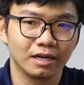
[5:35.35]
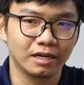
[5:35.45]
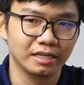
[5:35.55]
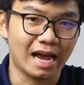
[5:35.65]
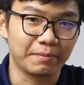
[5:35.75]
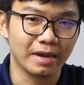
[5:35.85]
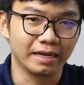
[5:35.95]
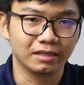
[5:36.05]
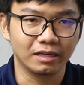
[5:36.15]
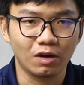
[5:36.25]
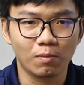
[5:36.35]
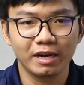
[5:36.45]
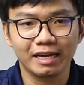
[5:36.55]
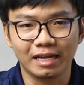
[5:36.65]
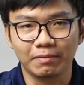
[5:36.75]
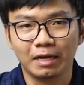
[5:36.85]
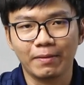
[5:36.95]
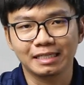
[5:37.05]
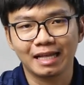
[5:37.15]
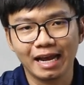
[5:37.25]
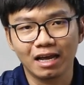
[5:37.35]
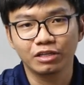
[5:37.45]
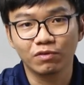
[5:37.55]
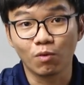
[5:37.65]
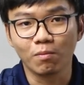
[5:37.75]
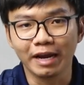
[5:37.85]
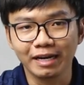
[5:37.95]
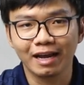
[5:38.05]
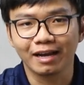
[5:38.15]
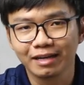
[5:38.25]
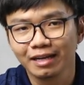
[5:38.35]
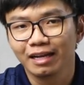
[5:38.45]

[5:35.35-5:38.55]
thì đặc biệt như không khí này là các bạn sẽ thấy ở những vùng biển ha